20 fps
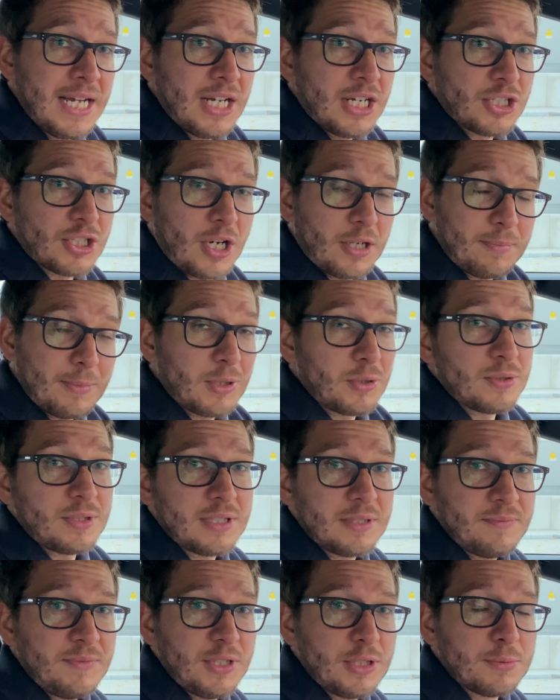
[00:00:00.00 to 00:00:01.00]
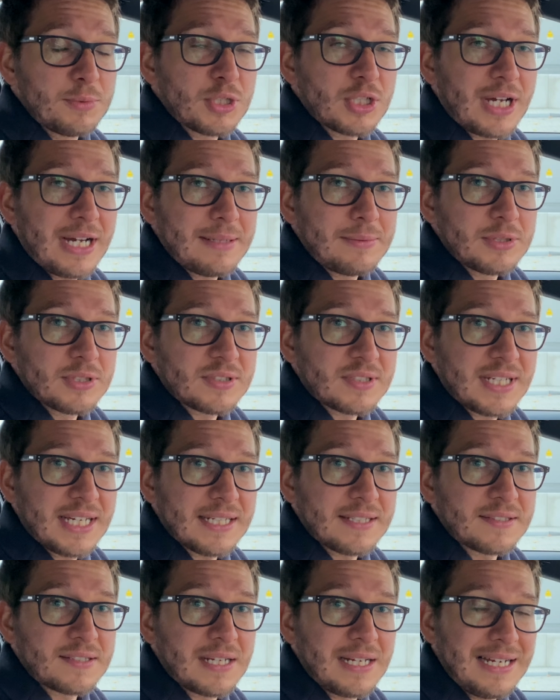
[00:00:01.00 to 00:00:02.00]
schaut mal unten im
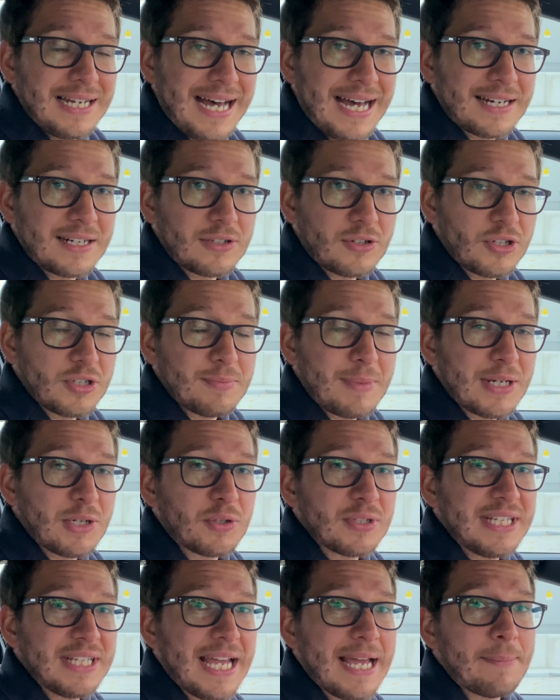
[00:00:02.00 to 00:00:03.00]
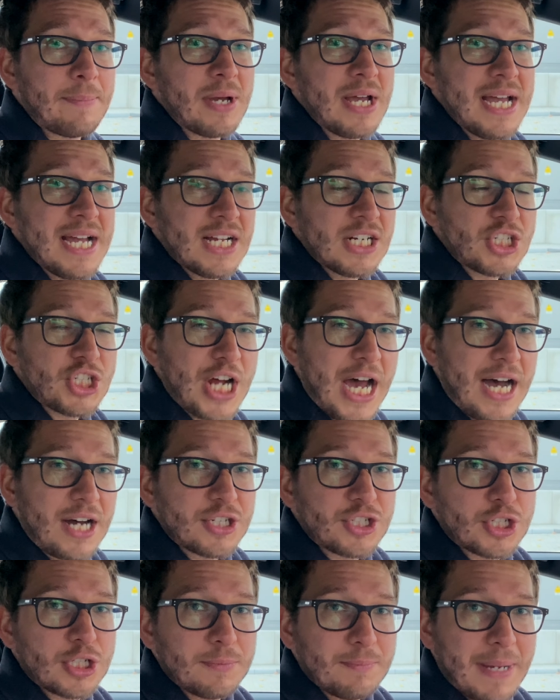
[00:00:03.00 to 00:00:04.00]
Videobeschreibungstext, ladet euch mal noch die App
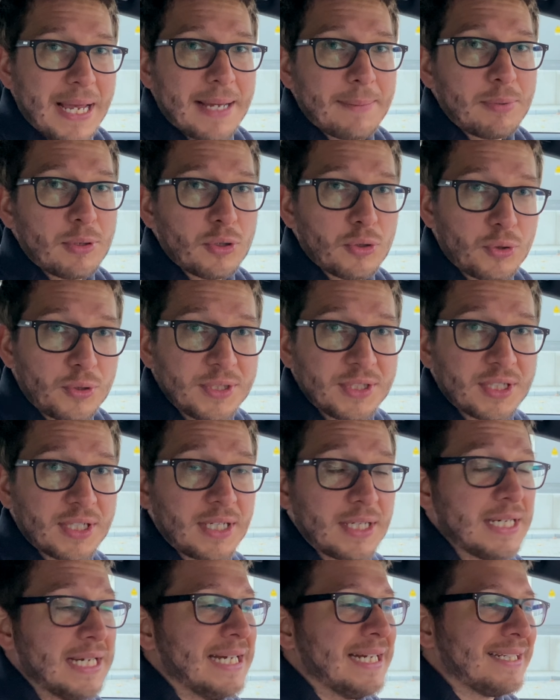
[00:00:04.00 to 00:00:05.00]
Charge Map runter.